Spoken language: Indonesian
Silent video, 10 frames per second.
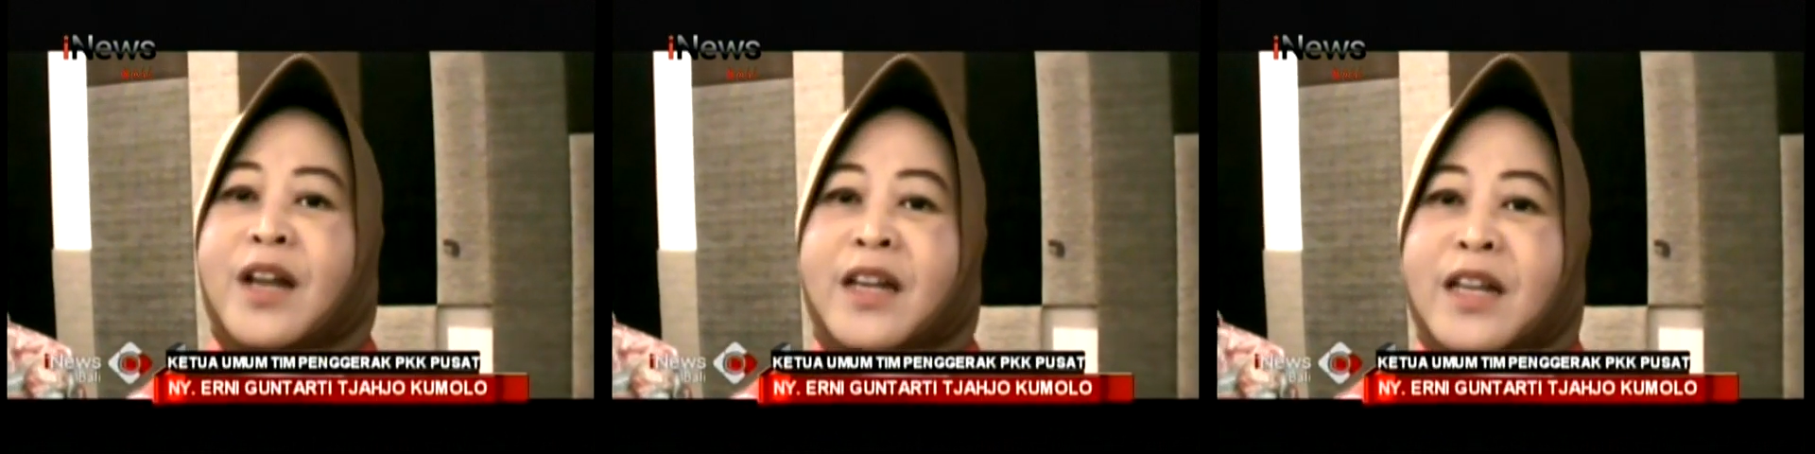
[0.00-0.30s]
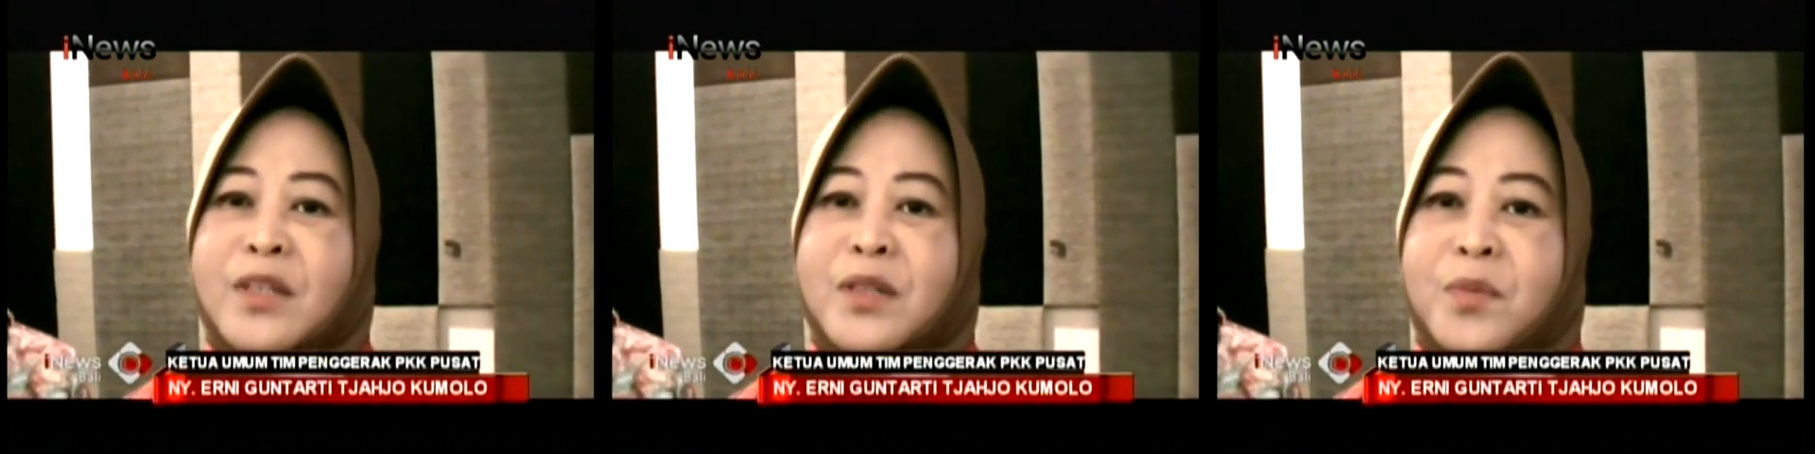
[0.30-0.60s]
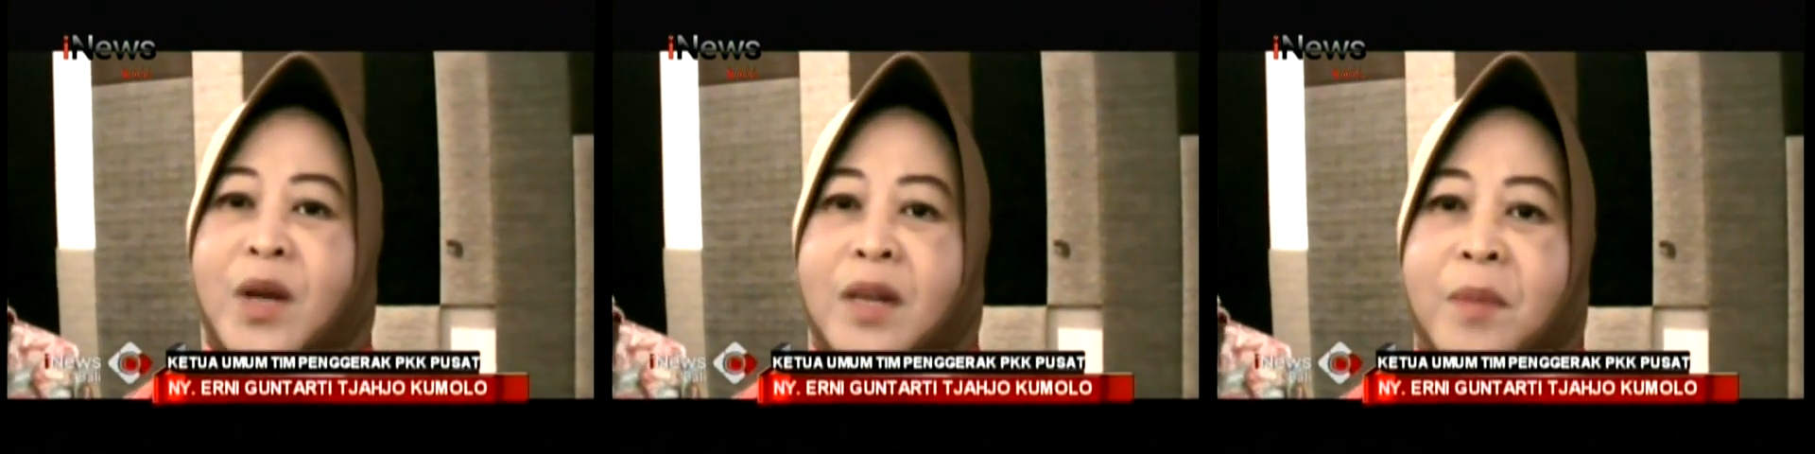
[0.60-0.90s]
dan dari
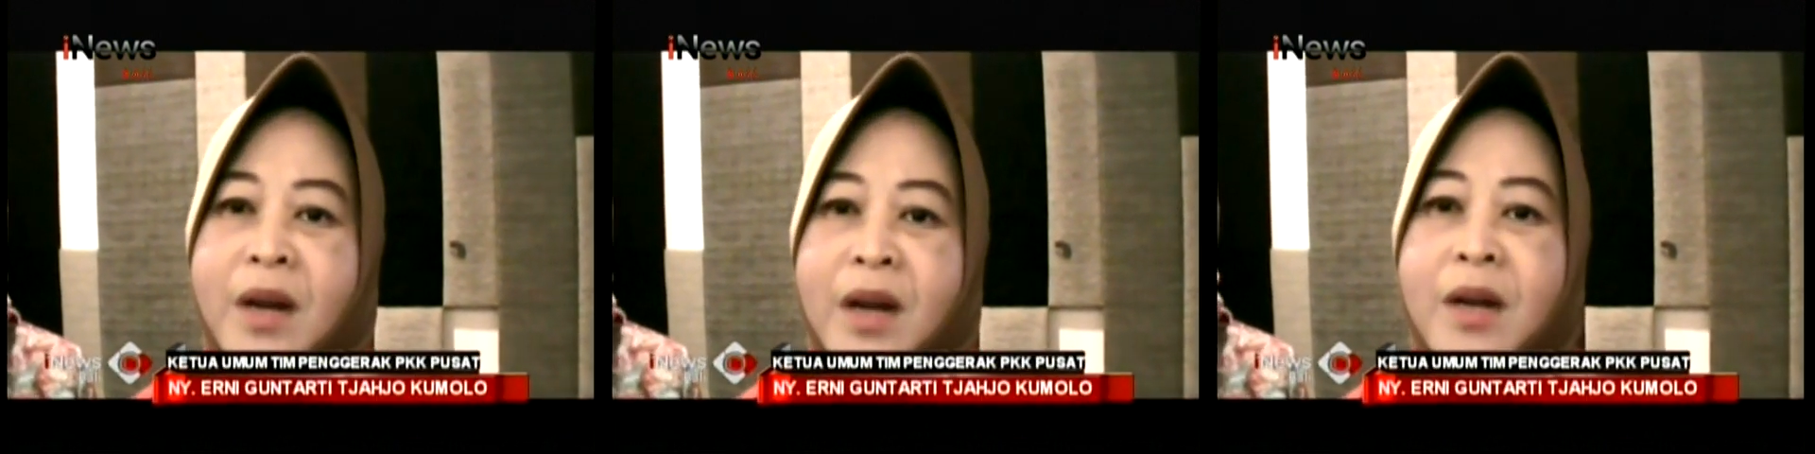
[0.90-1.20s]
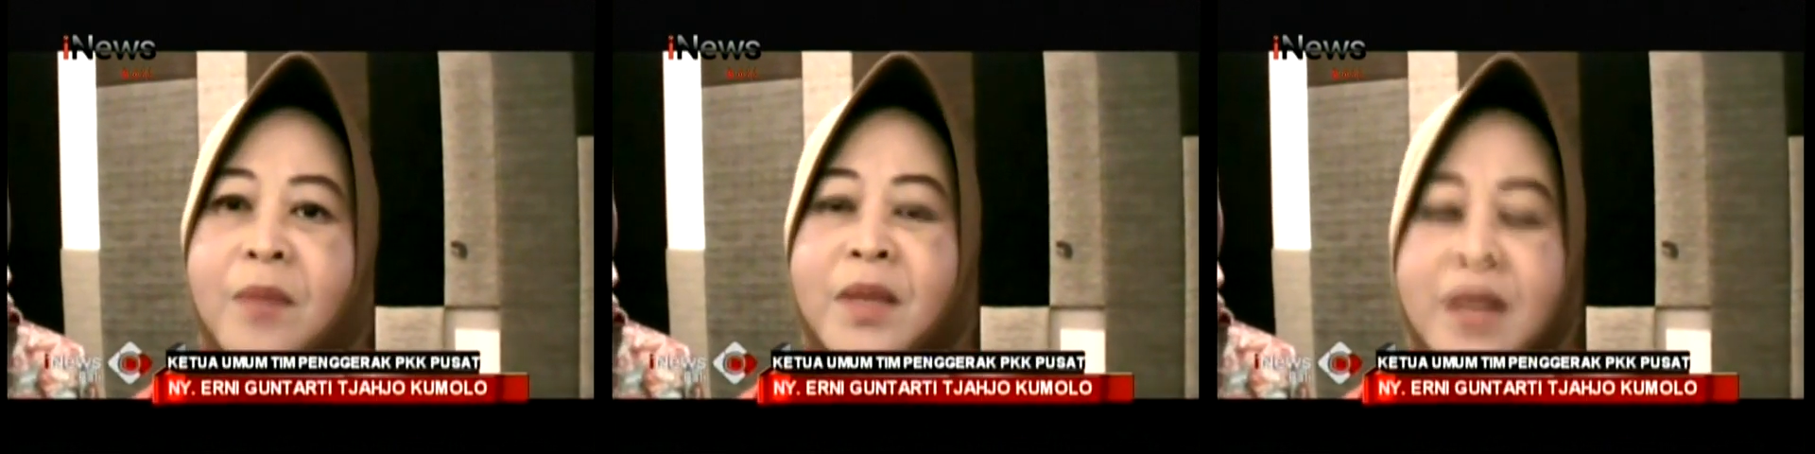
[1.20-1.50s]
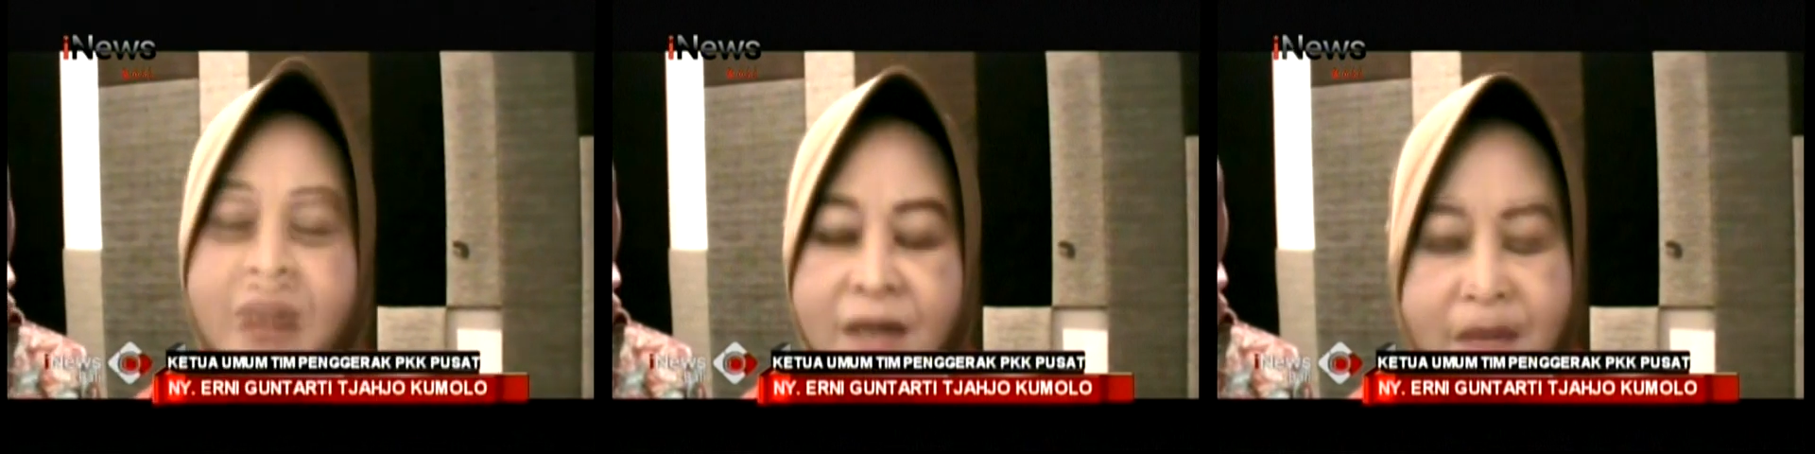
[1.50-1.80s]
semua lembaga
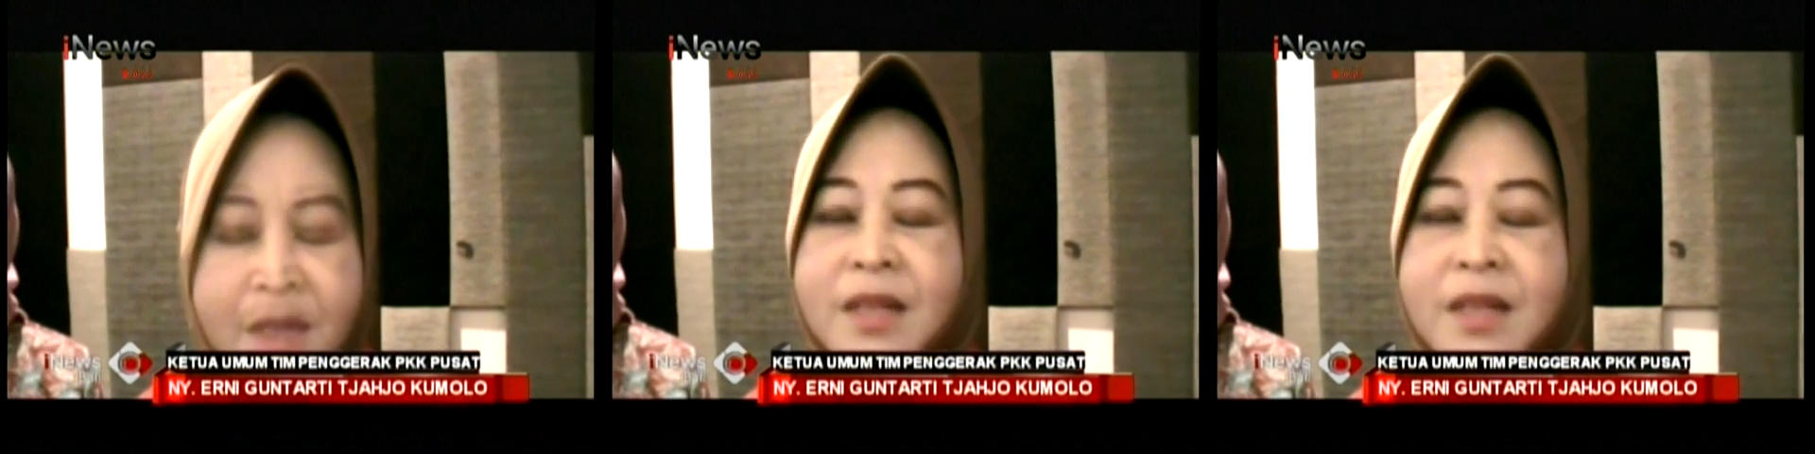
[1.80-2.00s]
kementerian,